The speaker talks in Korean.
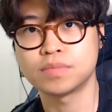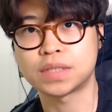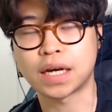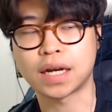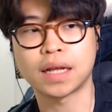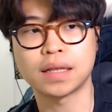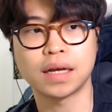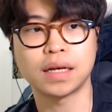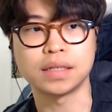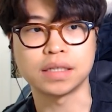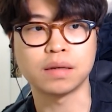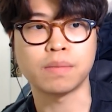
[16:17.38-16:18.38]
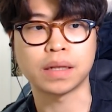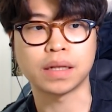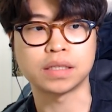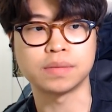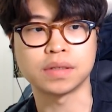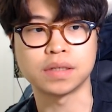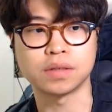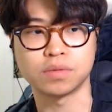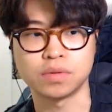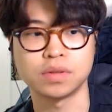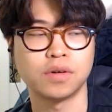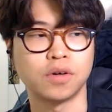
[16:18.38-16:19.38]
잘한다 느낌을 받았지만
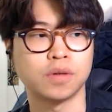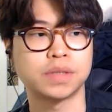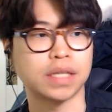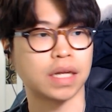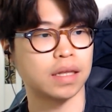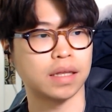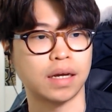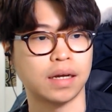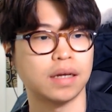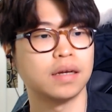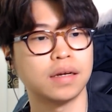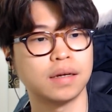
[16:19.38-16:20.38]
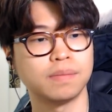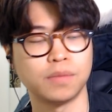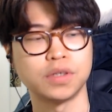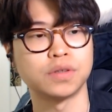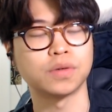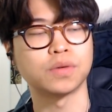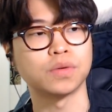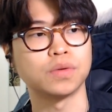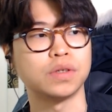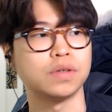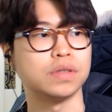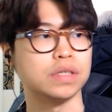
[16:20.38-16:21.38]
그래도 어렵진 않다. 뭐 이런 정도
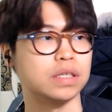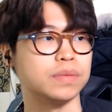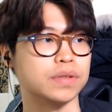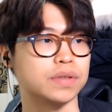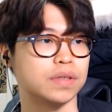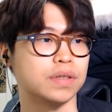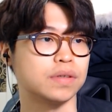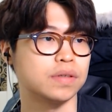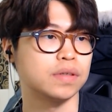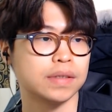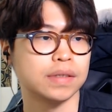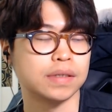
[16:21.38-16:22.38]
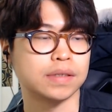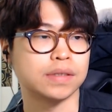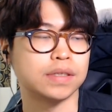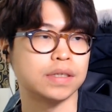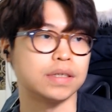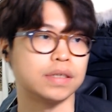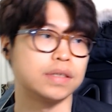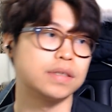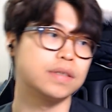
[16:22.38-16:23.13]
이런 느낌이었어요. 그래서 이제